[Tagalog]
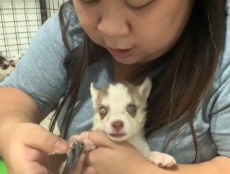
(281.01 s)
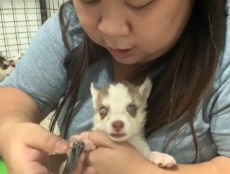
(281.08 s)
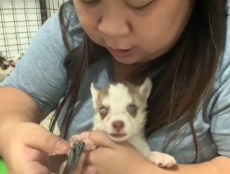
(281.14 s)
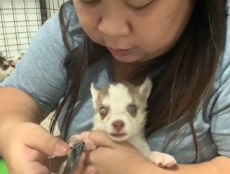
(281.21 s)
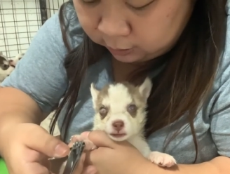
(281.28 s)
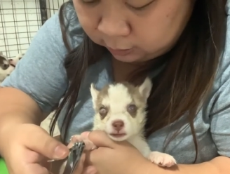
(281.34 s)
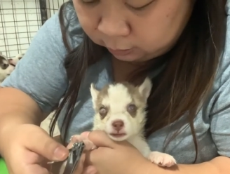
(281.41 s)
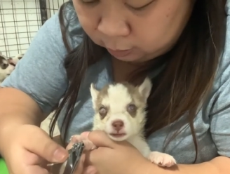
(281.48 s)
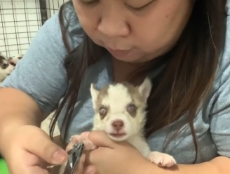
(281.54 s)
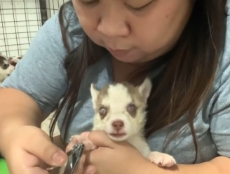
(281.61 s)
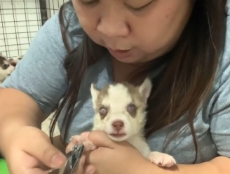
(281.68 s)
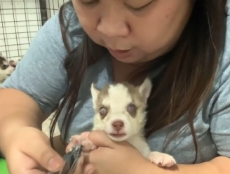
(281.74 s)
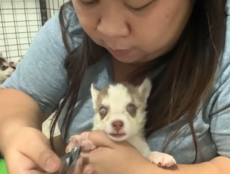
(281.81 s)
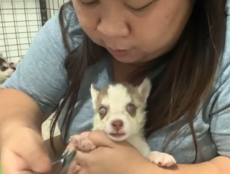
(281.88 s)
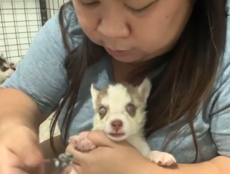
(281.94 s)
natin to.
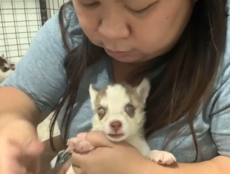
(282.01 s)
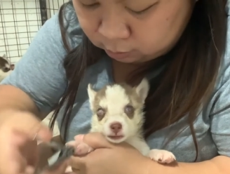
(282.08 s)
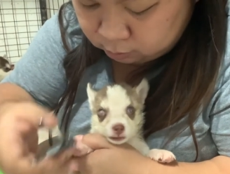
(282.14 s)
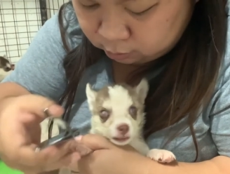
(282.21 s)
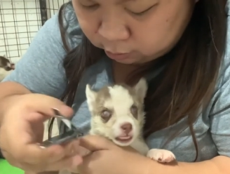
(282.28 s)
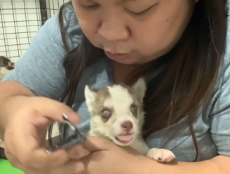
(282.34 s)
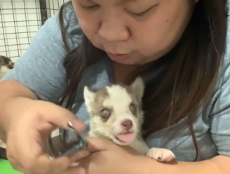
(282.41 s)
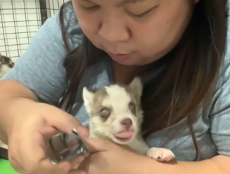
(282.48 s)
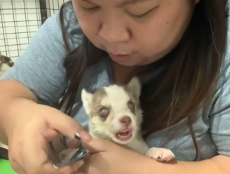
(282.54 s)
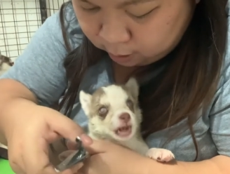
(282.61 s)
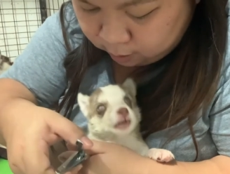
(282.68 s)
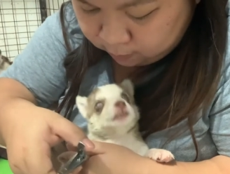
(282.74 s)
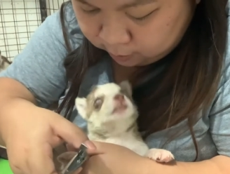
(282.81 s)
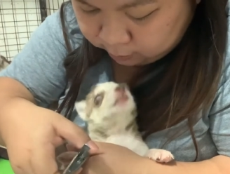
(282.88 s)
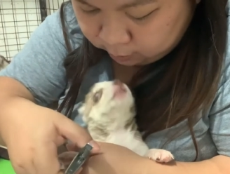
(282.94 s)
Baka masundot yung mga
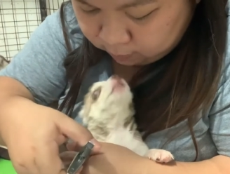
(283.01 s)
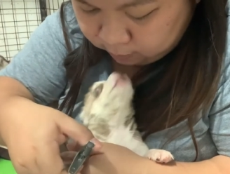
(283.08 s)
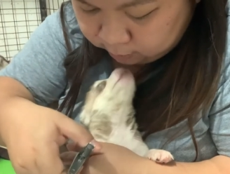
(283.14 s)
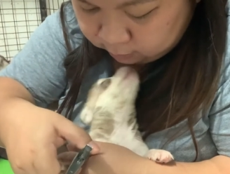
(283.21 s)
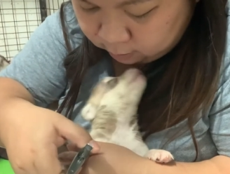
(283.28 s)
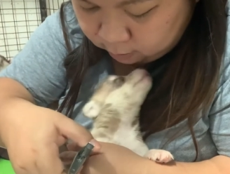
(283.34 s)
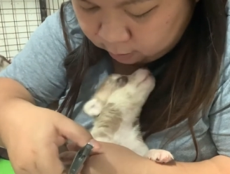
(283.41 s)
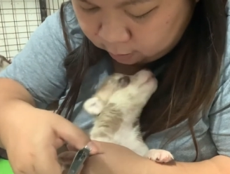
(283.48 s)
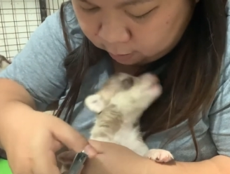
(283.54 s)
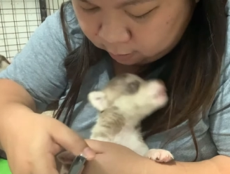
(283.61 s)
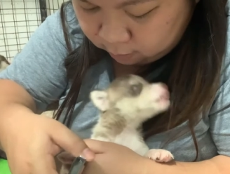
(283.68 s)
mata-mata.